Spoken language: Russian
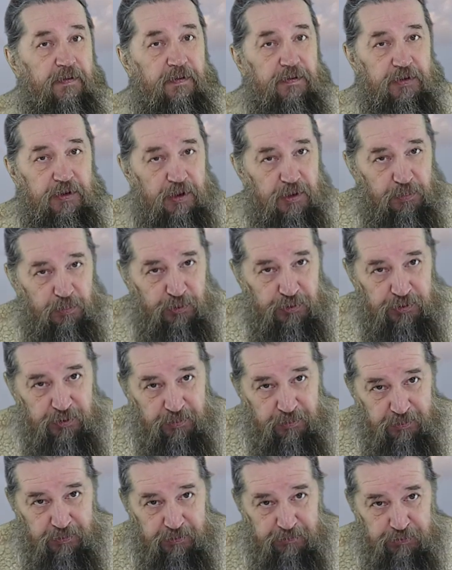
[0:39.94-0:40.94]
не
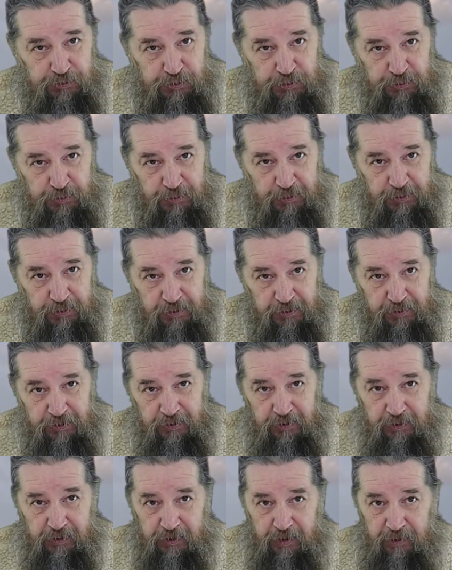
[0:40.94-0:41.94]
будем мы всю
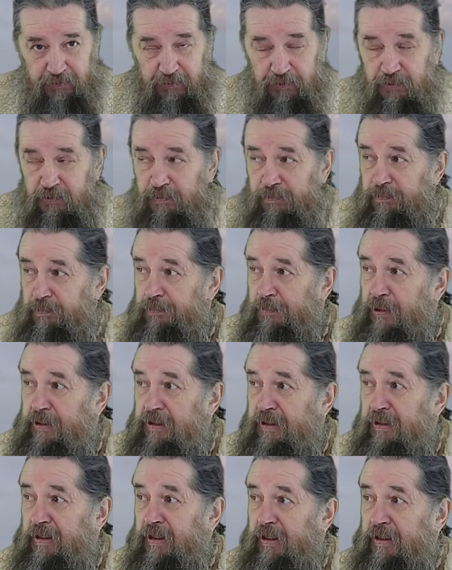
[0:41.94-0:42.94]
главу,
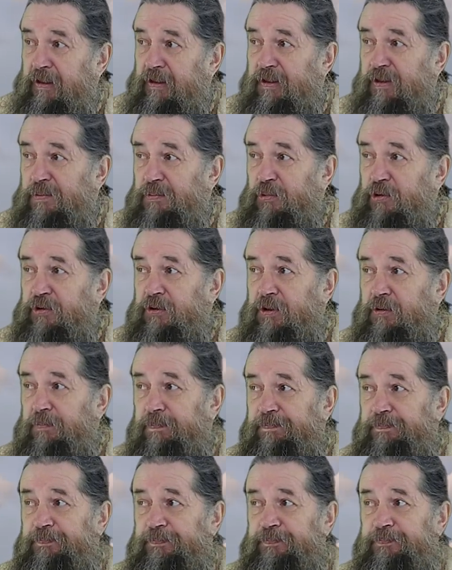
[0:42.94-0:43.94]
мы
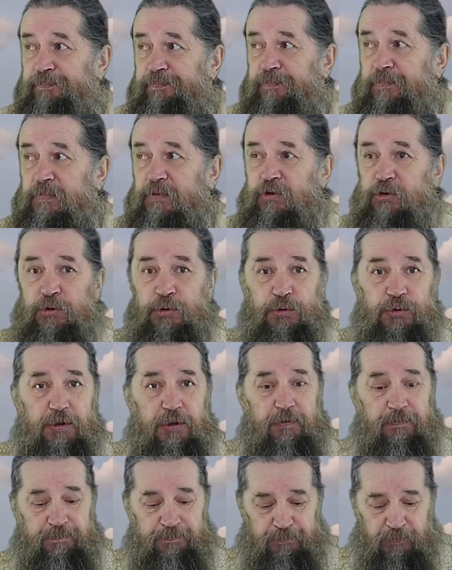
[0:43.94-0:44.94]
рассмотрим
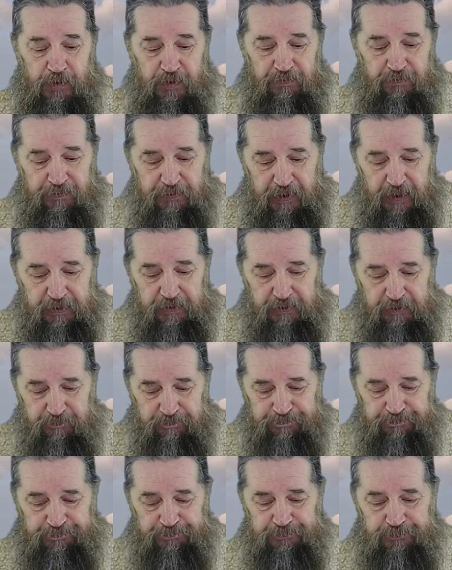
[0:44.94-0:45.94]
чудо в Кане
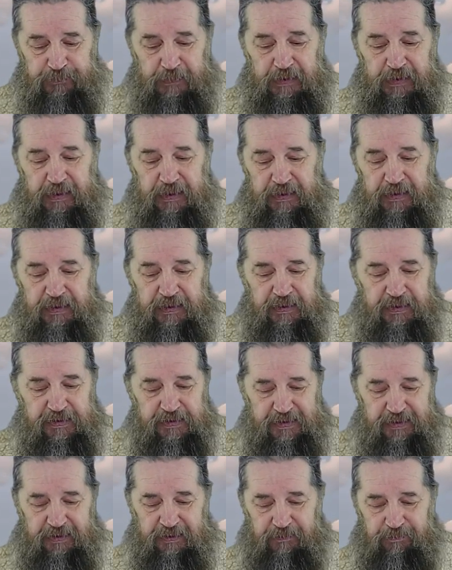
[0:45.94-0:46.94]

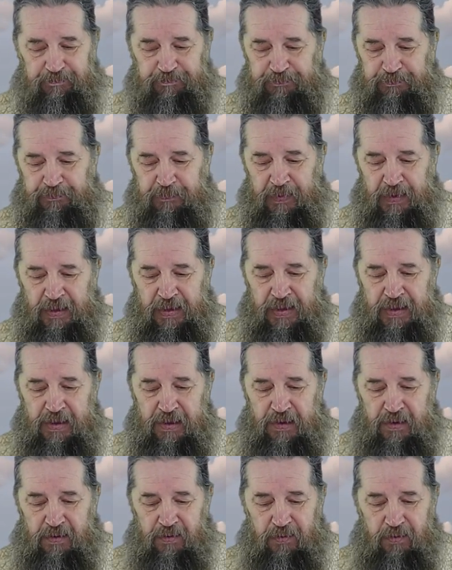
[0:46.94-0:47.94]
Галилейской.
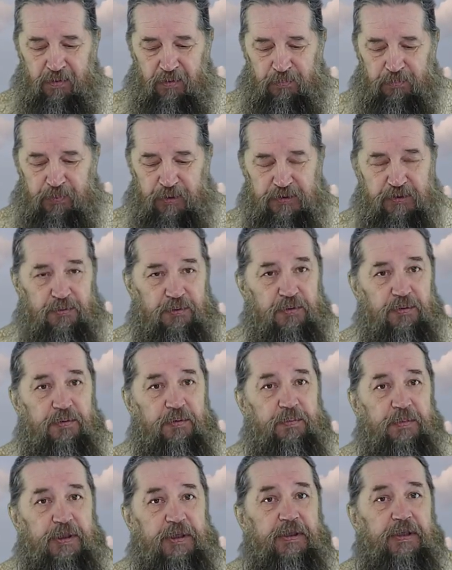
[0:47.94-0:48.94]
Поскольку,
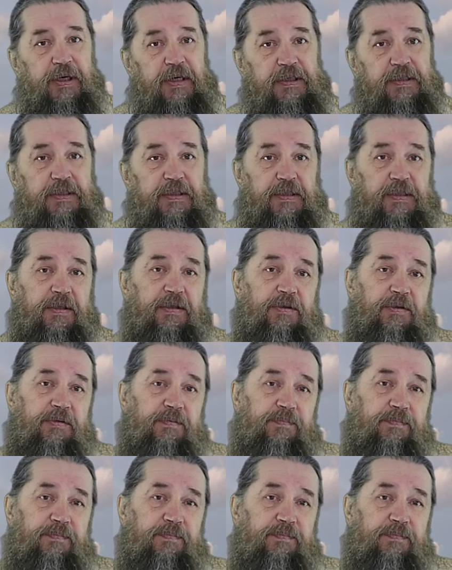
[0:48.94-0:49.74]
мне кажется,